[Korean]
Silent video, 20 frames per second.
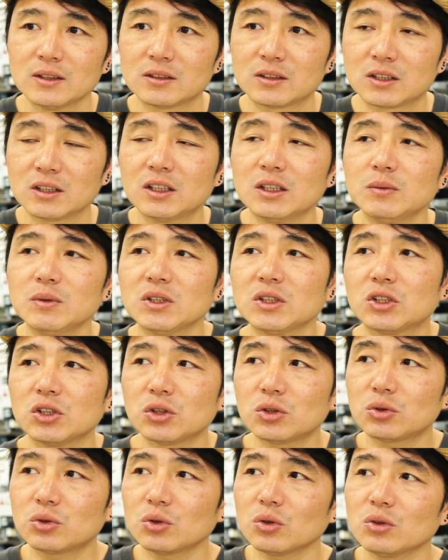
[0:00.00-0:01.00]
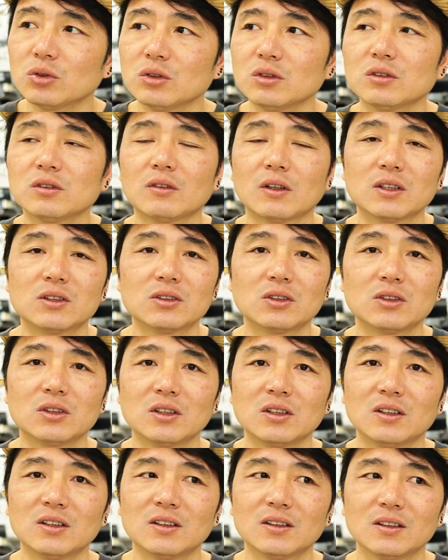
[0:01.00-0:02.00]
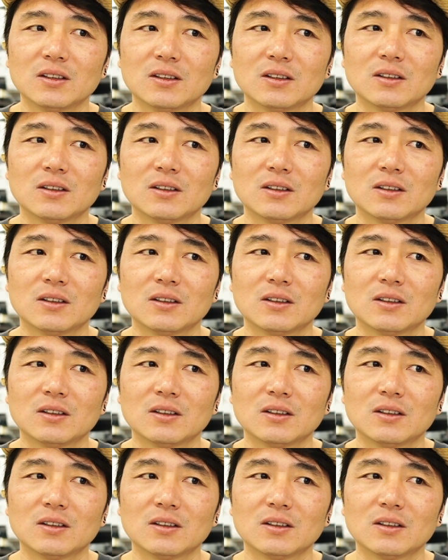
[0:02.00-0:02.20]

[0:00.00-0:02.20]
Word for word: 지금은 그쪽은 완전히